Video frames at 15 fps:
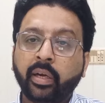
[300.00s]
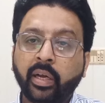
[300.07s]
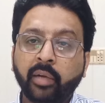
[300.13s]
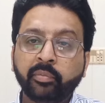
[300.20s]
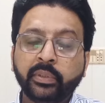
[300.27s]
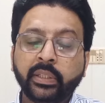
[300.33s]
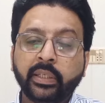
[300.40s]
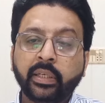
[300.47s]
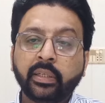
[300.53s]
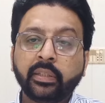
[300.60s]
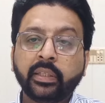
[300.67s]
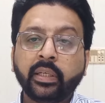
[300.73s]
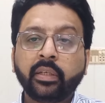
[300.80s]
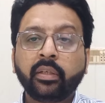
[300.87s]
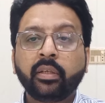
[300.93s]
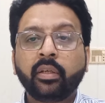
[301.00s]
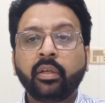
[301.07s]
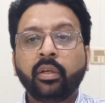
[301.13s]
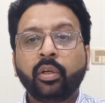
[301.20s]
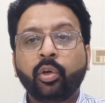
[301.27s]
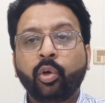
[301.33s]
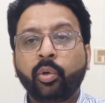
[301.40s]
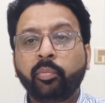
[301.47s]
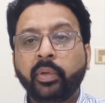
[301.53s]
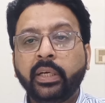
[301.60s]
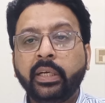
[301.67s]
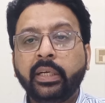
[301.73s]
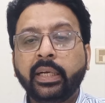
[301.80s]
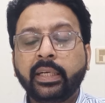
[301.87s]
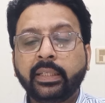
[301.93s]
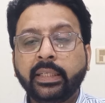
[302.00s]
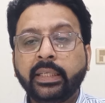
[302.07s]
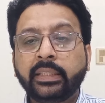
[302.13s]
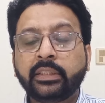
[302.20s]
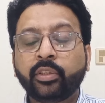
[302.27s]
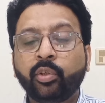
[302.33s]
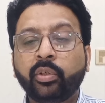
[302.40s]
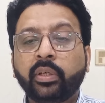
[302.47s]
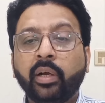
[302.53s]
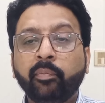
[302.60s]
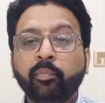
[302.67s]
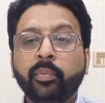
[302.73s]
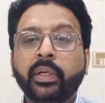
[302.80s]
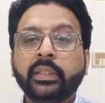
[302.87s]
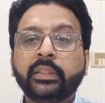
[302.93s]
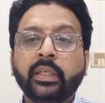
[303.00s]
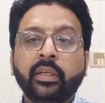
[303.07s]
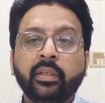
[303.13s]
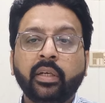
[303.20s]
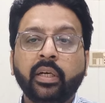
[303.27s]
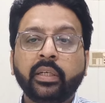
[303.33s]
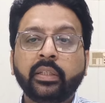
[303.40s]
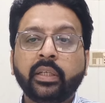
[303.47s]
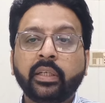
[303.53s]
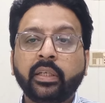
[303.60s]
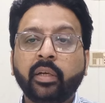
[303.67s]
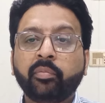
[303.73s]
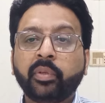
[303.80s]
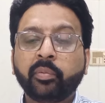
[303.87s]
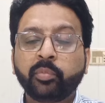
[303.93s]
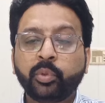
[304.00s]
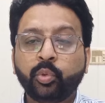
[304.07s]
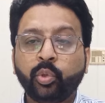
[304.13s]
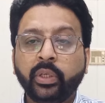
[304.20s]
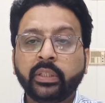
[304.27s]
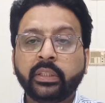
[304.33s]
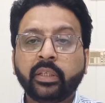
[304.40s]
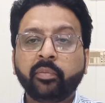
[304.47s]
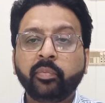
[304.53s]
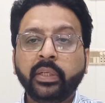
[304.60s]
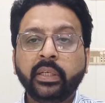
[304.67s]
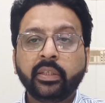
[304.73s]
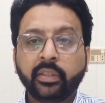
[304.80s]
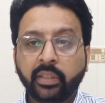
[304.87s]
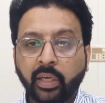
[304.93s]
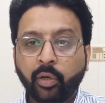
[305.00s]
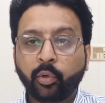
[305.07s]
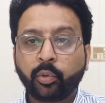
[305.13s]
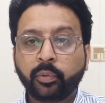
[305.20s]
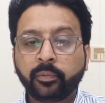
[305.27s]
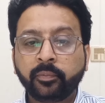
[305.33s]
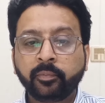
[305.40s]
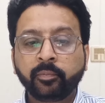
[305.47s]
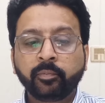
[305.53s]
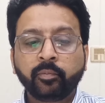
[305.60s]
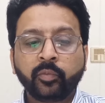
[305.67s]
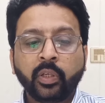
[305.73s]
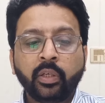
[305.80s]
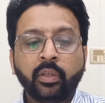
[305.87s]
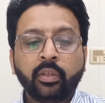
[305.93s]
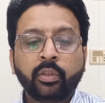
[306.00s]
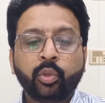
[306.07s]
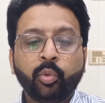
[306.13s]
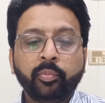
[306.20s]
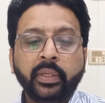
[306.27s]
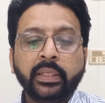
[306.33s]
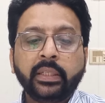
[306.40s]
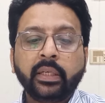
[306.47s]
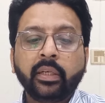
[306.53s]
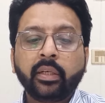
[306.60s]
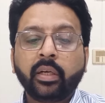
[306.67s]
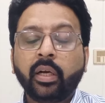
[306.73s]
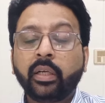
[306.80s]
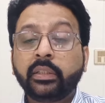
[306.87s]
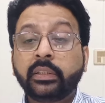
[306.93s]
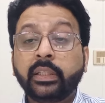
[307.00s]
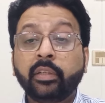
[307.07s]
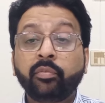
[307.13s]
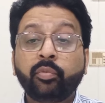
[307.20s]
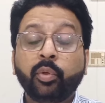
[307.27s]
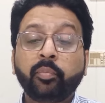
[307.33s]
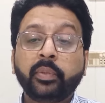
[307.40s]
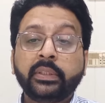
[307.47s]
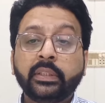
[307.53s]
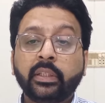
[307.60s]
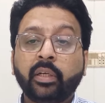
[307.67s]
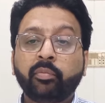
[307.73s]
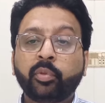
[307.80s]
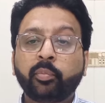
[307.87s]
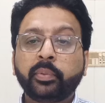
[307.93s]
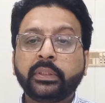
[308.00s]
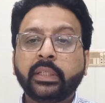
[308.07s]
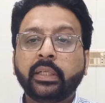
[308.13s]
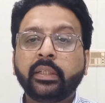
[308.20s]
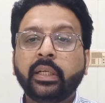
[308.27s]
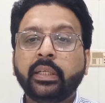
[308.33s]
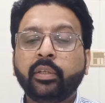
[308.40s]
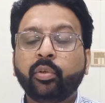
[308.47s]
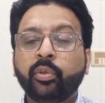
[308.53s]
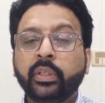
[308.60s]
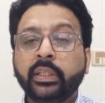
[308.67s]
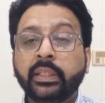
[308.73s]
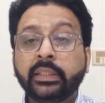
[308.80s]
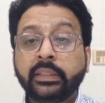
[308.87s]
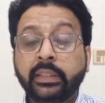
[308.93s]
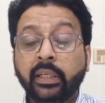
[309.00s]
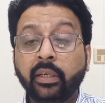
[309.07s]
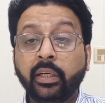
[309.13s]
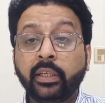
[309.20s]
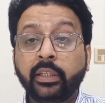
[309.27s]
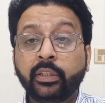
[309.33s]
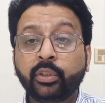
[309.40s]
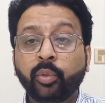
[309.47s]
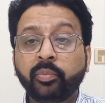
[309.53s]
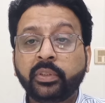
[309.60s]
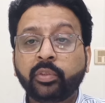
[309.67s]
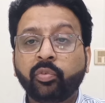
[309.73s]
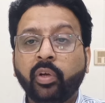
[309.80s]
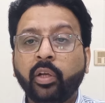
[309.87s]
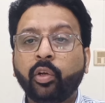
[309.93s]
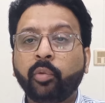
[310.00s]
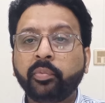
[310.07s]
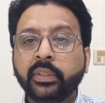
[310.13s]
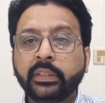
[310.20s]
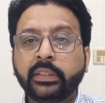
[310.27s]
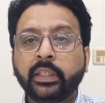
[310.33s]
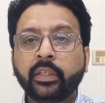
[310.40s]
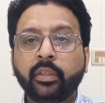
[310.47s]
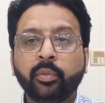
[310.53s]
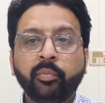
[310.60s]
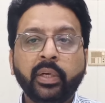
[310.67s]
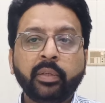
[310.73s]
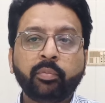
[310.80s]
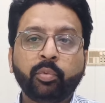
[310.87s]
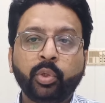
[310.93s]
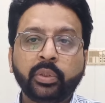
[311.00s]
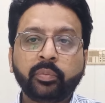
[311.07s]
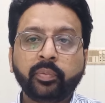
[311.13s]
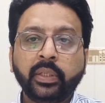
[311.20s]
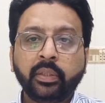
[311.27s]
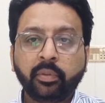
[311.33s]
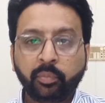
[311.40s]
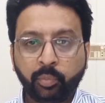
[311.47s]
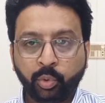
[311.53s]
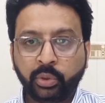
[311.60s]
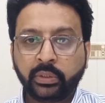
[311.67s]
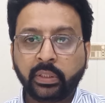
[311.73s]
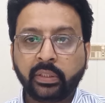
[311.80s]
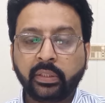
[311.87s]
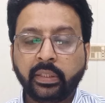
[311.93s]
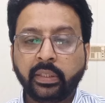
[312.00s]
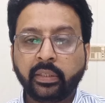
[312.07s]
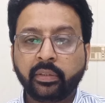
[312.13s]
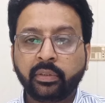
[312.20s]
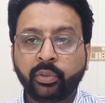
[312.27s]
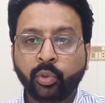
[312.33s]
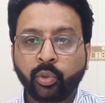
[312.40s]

आराम से करना है और बड़ी टेक्निक से और कम प्रेशर लगा के ताकि आपके मसूड़े जख्मी ना हो तो उम्मीद है आज की इन्फॉर्मेशन आपको पसंद आई होगी इससे रिलेटेड जो भी सवाल आप नीचे कमेंट बॉक्स में पूछ सकते हैं